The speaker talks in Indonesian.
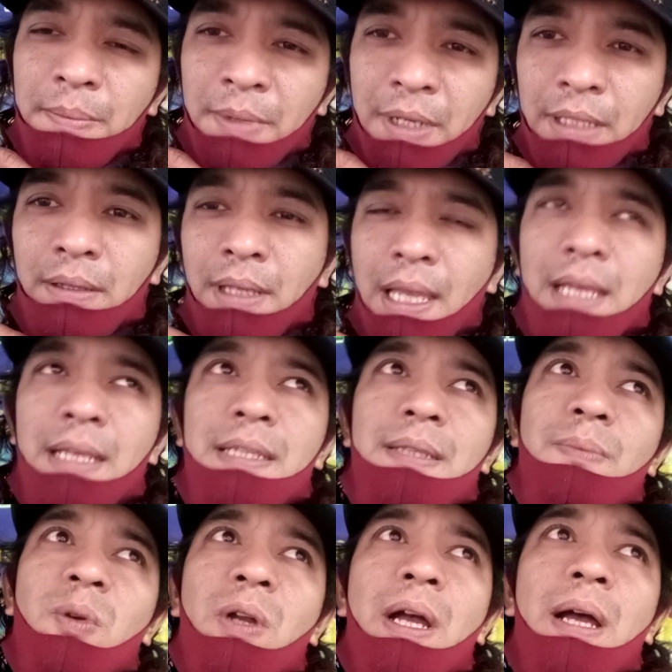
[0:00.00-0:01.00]
begitu ya
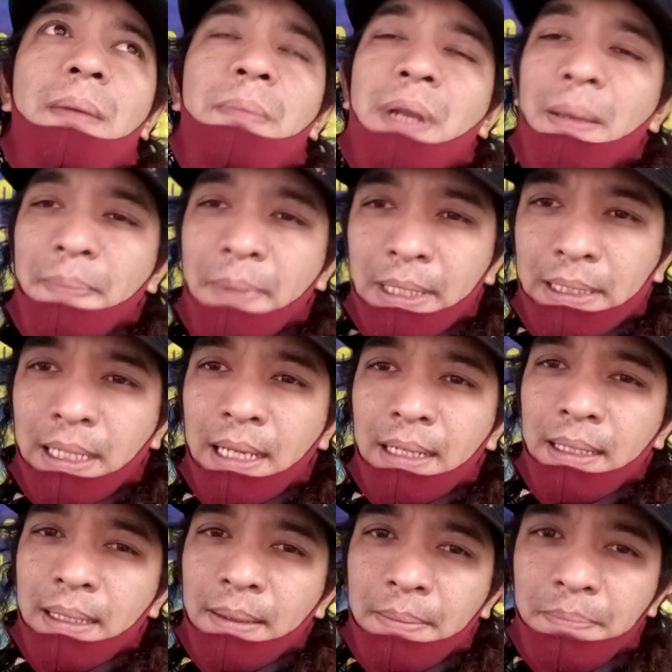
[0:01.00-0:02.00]
semoga mendapatkan
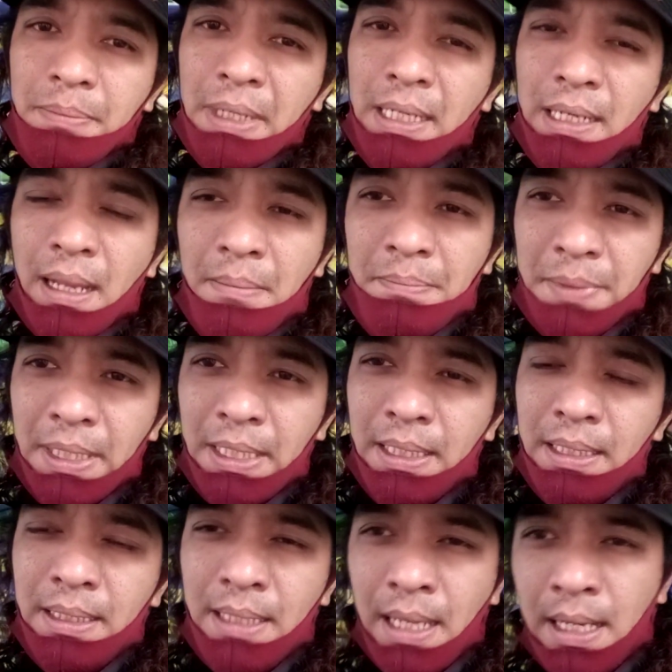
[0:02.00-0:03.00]
pendamping
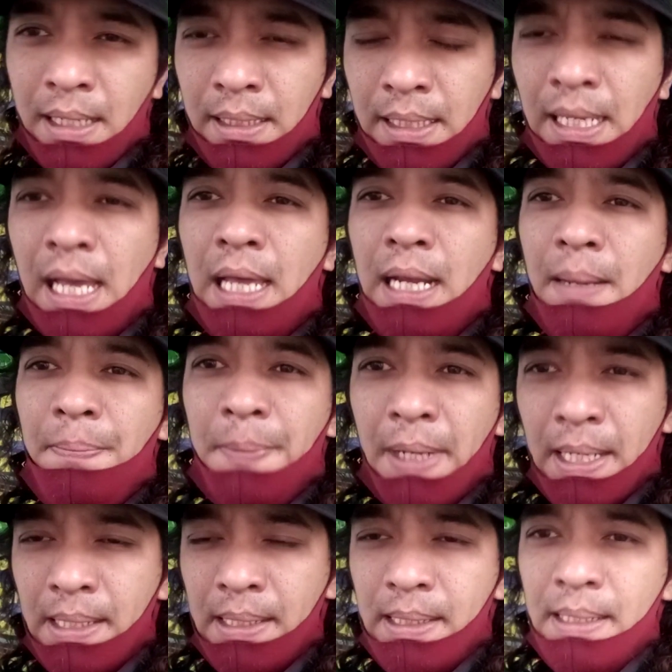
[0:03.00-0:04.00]
yang
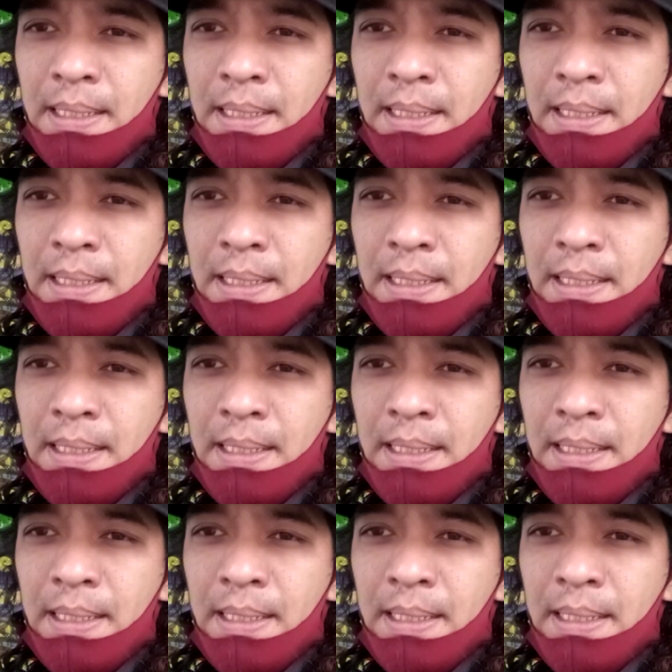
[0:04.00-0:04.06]
diharapkan